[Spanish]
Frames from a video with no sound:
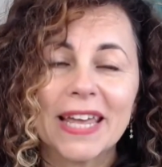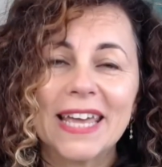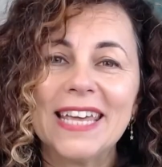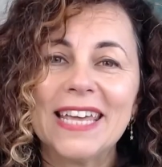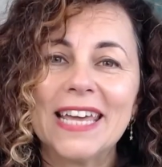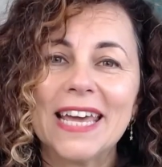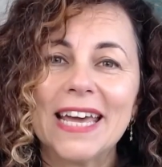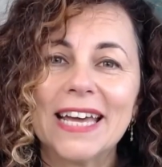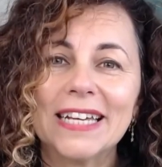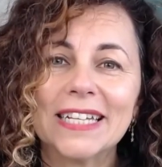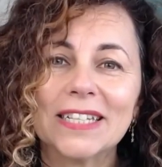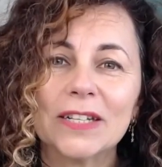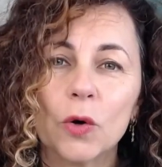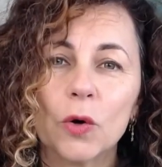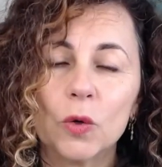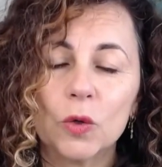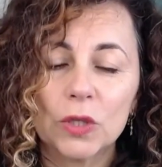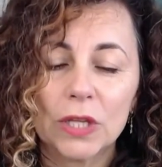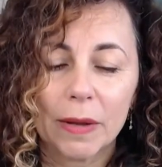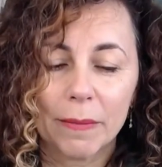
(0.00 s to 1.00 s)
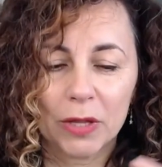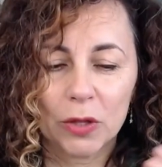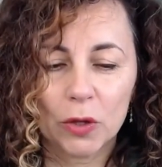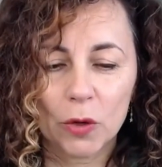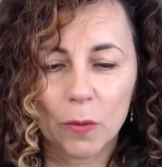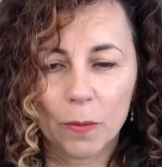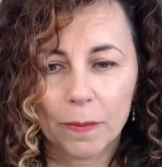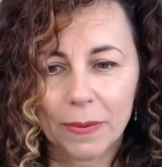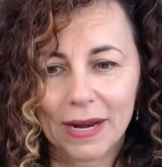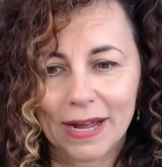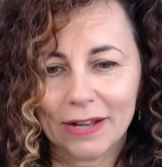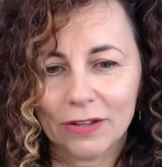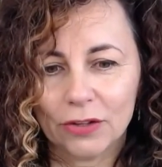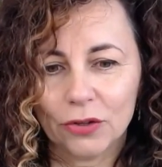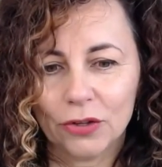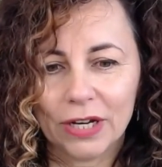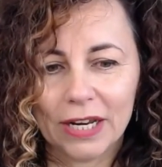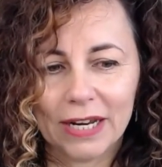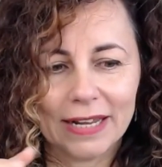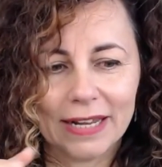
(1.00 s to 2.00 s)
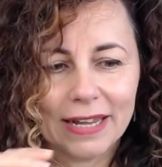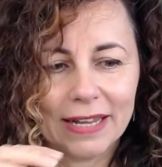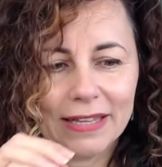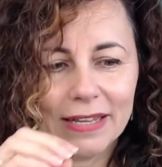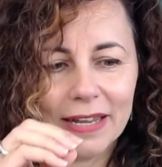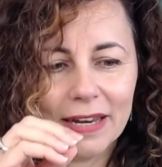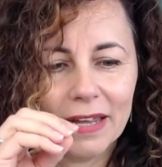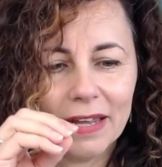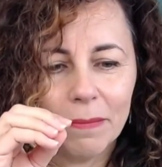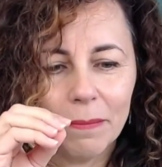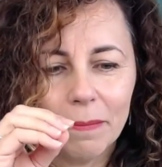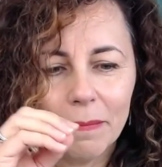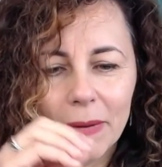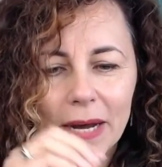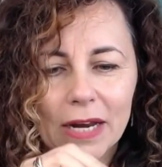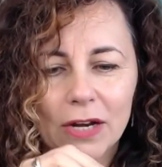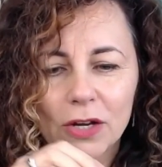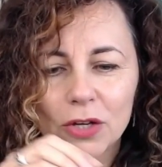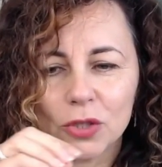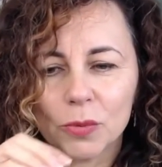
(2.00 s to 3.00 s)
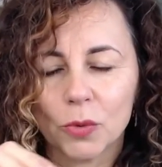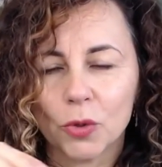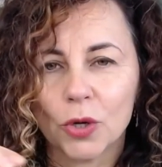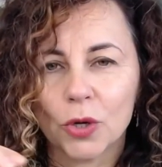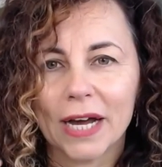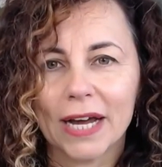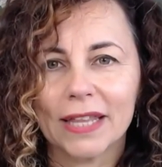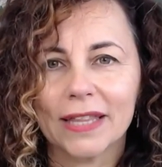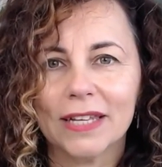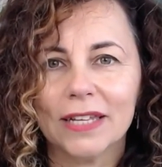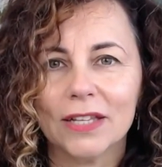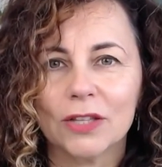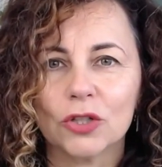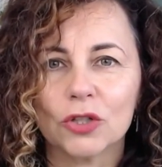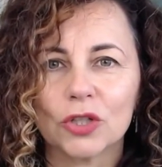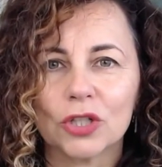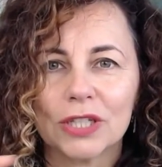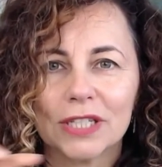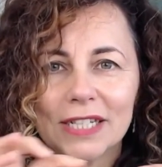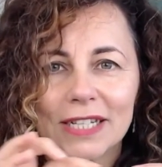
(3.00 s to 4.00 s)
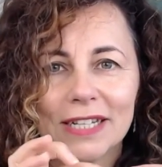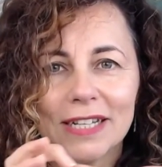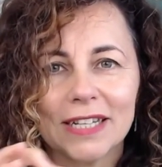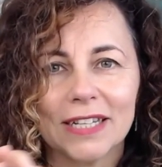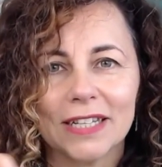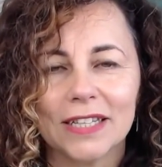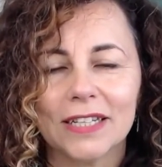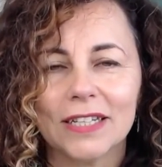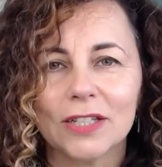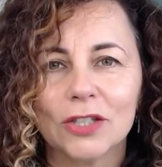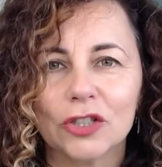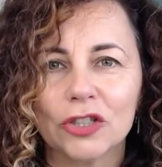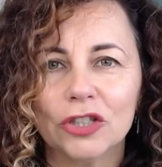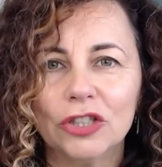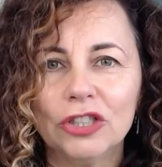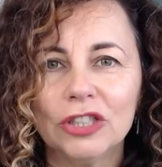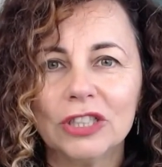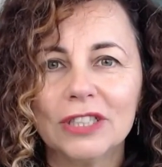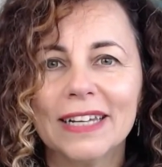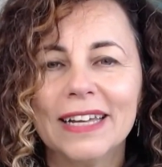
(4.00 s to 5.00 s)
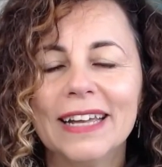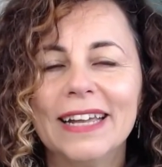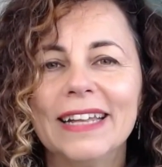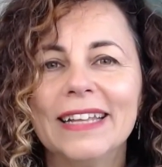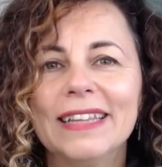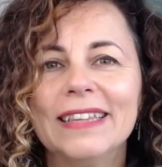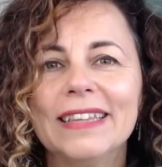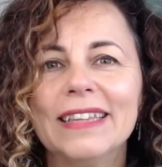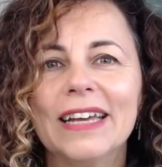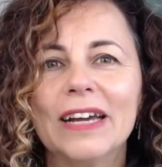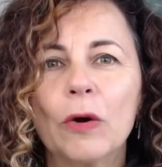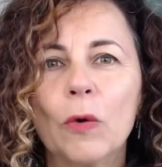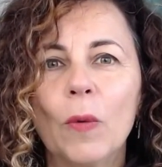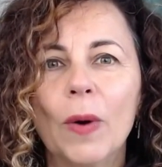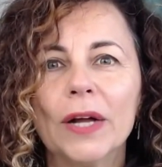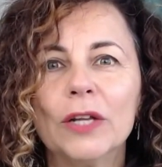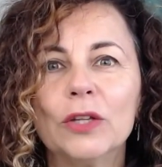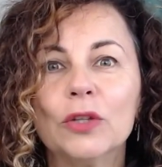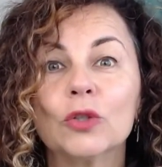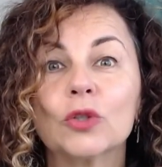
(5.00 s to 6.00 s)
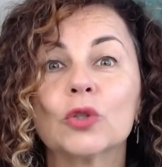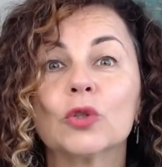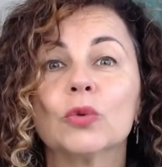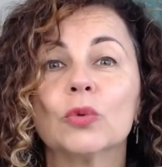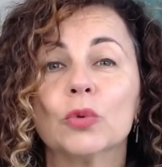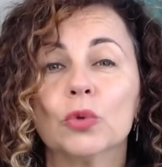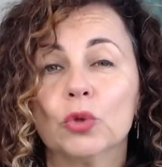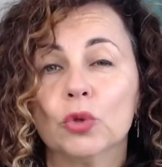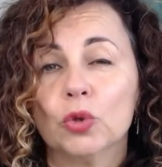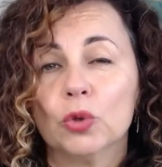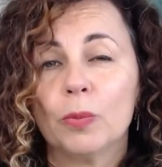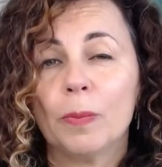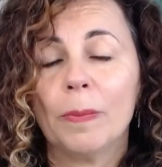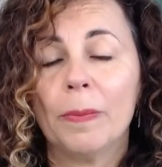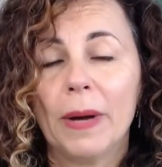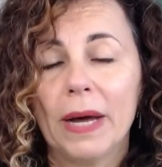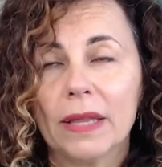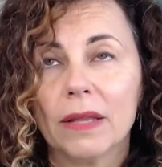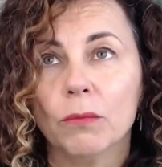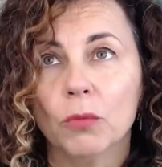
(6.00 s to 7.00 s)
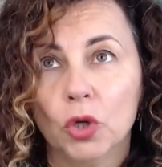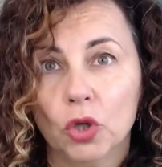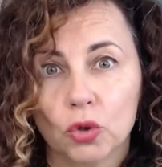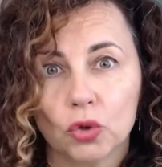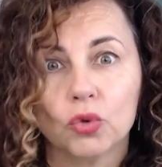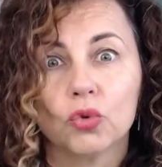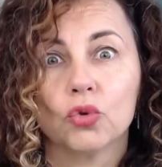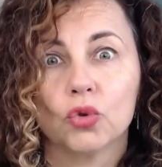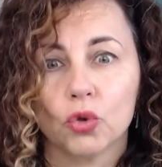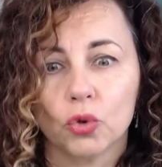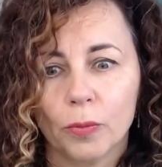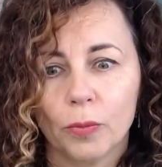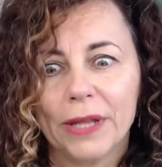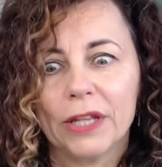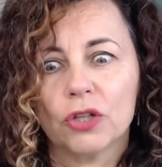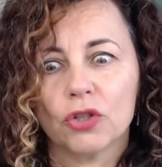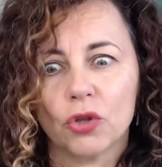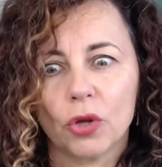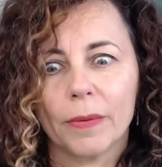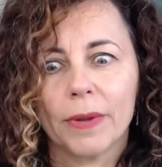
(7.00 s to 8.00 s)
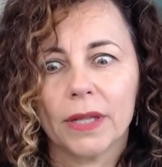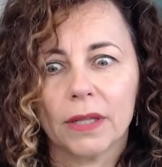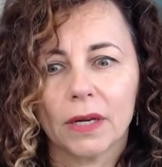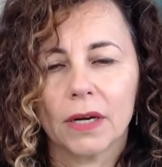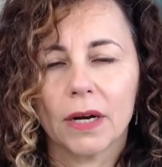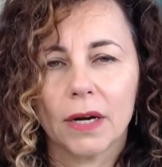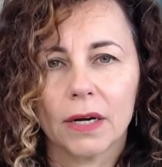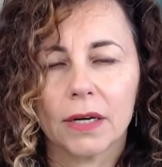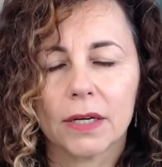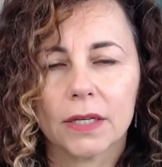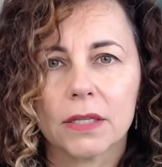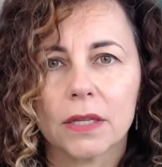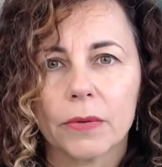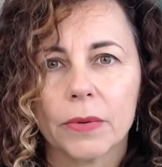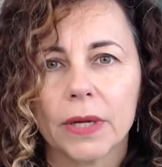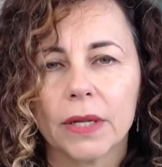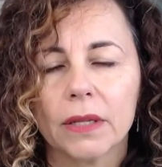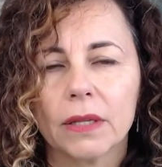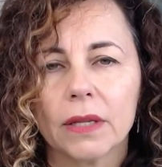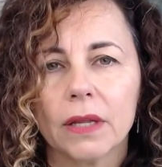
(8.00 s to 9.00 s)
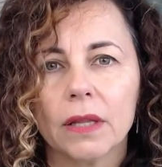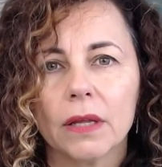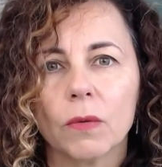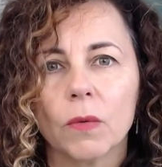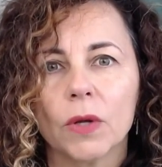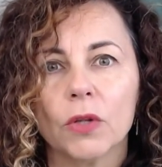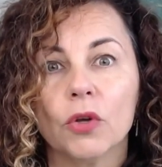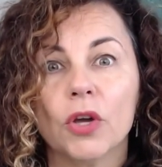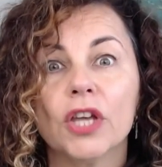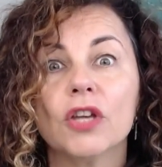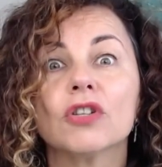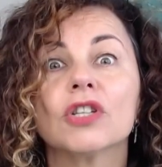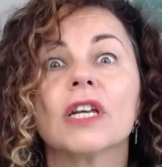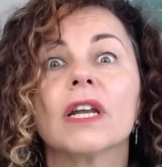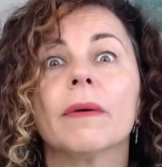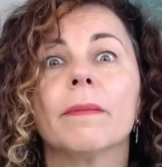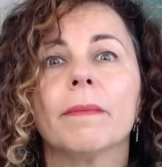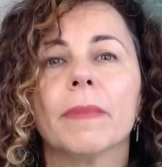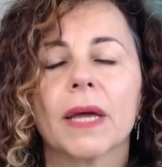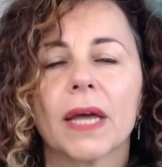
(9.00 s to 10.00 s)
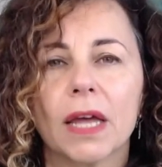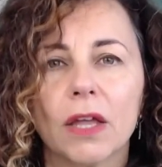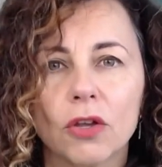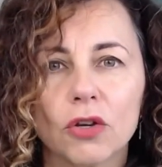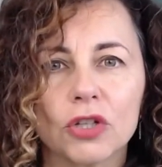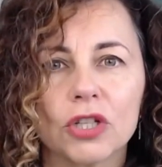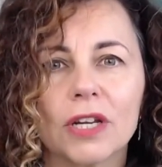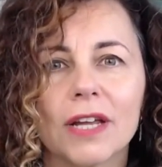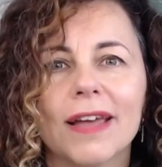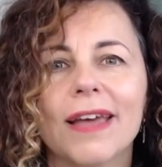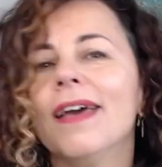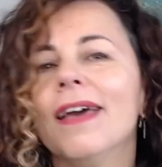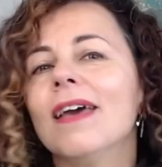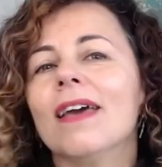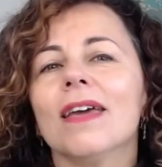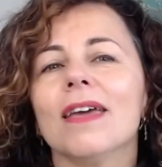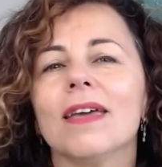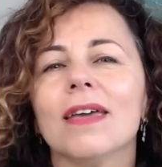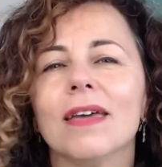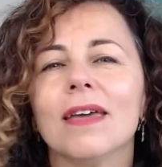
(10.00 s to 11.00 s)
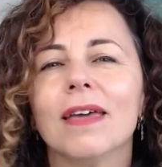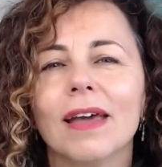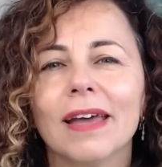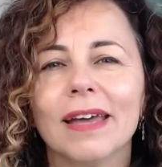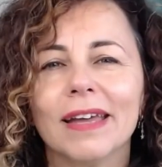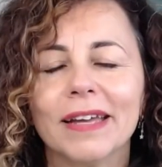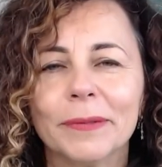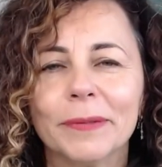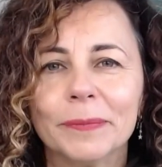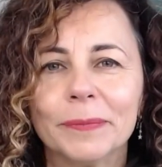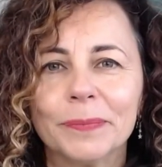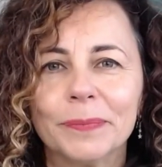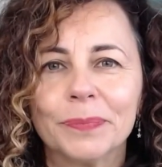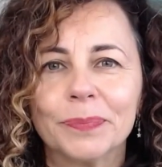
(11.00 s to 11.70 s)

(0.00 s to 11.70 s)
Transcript: y es justamente un plato en el que tiene varios bocaditos chiquititos de cuando sus padres, bueno, sus padres todavía tienen el restaurante, de cuando ellos eran pequeños y em,